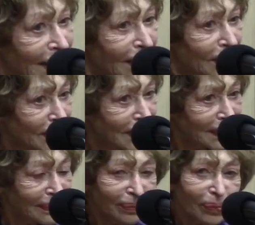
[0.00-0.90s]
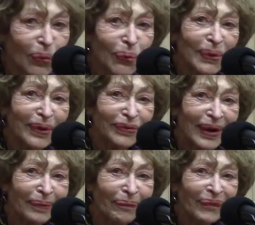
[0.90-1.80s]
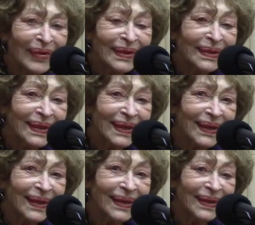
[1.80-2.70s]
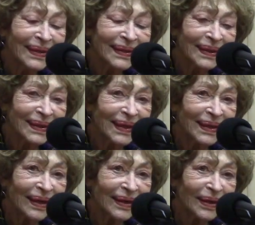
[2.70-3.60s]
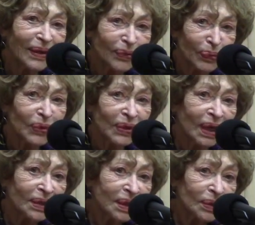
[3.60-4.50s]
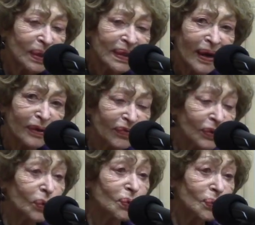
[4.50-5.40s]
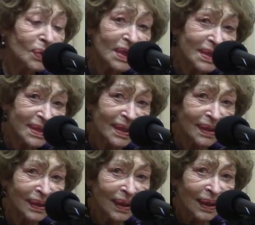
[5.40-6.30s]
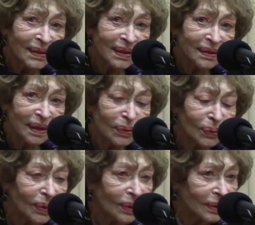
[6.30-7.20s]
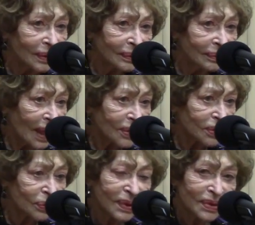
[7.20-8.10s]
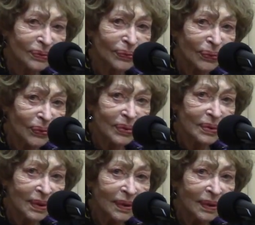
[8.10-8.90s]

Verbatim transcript: hein, oui, oui, tout beaucoup à fait. des femmes. Euh, quand, on, est arrivé de Tunis, c'était donc en mars 62,